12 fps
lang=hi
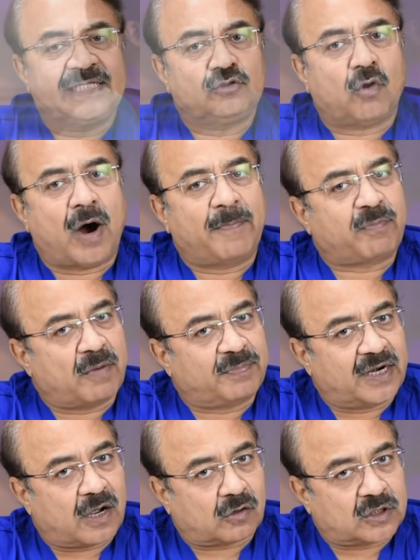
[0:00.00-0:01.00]
हैं जो आपको
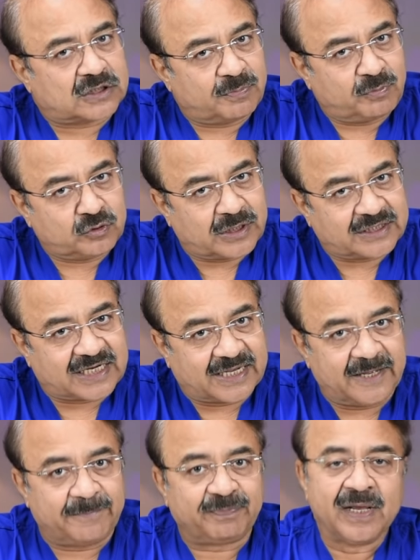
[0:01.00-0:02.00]
अपने डॉक्टर से पूछना
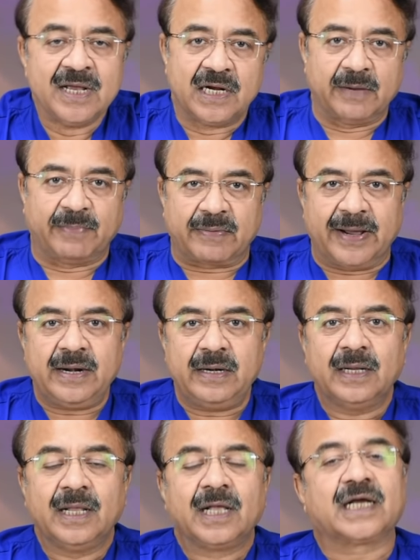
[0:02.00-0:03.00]
चाहिए नंबर वन
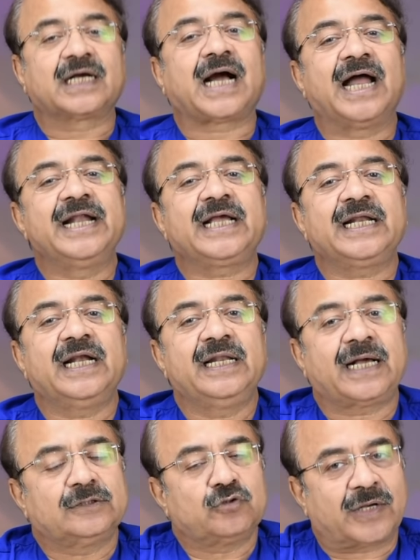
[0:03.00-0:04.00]
कि खाने की नली
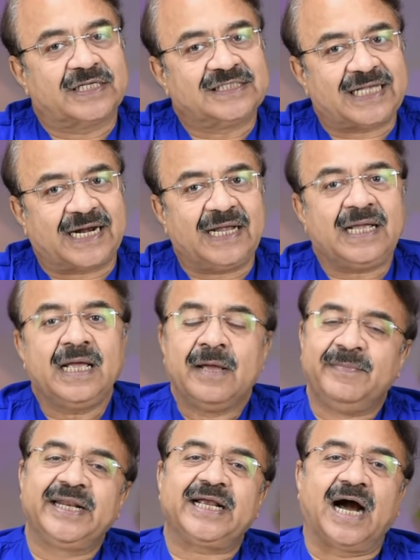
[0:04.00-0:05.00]
का जो कैंसर है
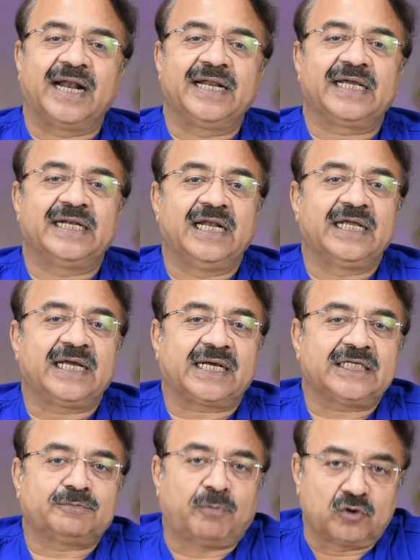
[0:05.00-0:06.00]
मेरी खाने की नली के
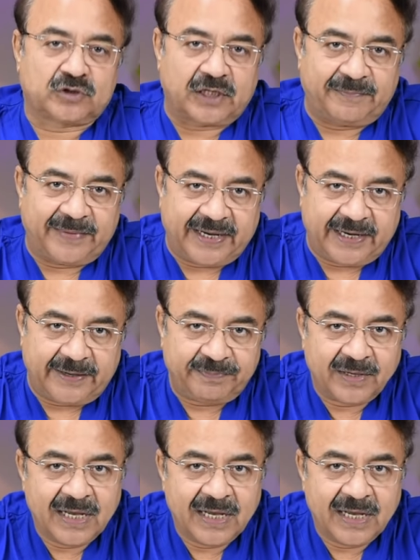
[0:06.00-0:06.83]
किस पोर्शन में है